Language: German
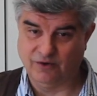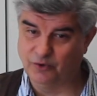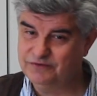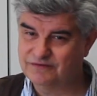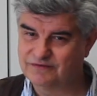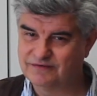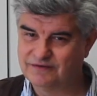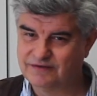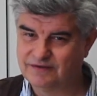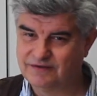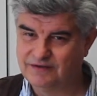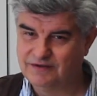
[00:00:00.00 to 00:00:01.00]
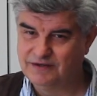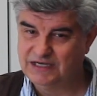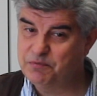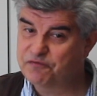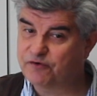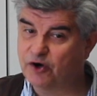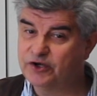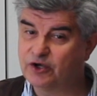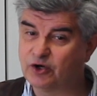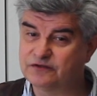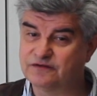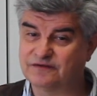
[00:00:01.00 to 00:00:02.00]
Und, liebe Freunde,
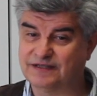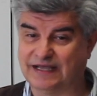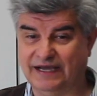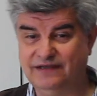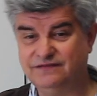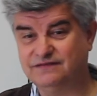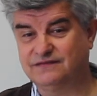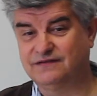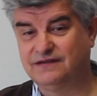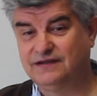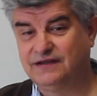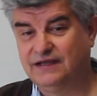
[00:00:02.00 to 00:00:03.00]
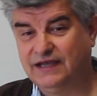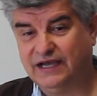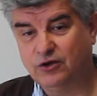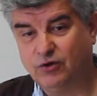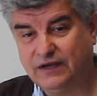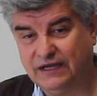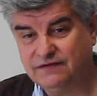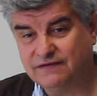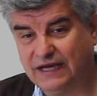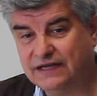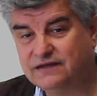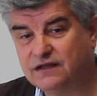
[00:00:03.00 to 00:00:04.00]
Gottes Geist kann auch
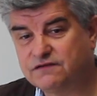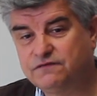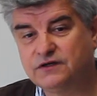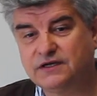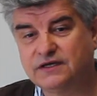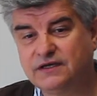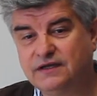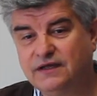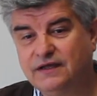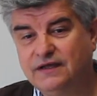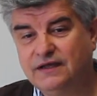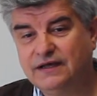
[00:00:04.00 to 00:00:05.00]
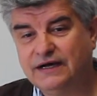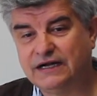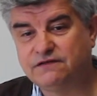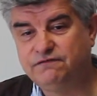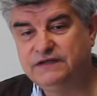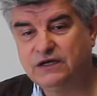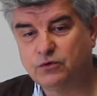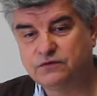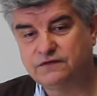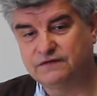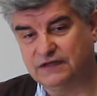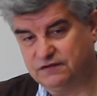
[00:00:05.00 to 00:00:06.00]
ganz anders wirken, als wir
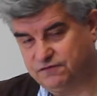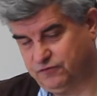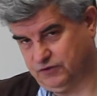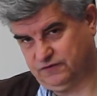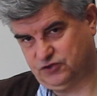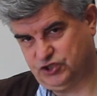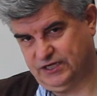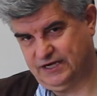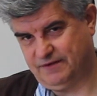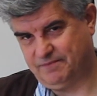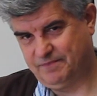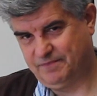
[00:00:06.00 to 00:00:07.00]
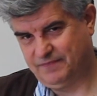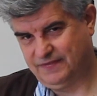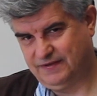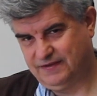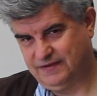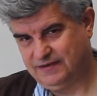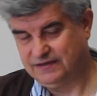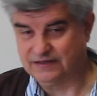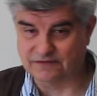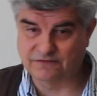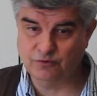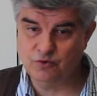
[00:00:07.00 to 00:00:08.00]
uns das vorstellen.
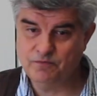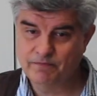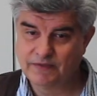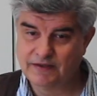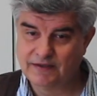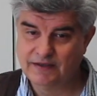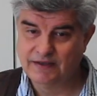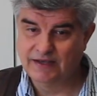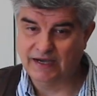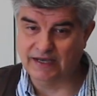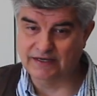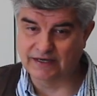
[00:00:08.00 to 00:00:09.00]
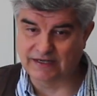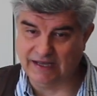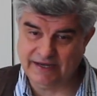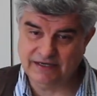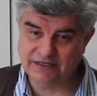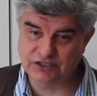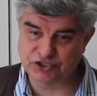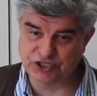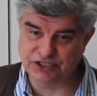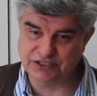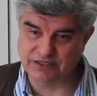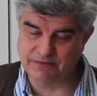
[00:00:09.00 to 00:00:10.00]
Dazu eine kleine
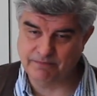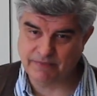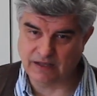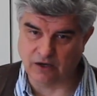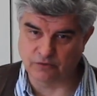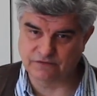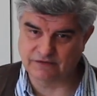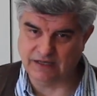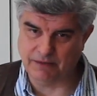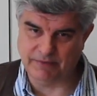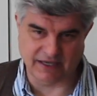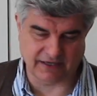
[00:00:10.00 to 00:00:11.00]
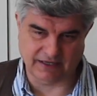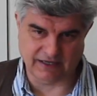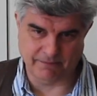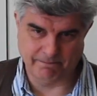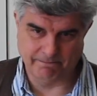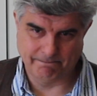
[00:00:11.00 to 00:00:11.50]
Geschichte aus Amerika.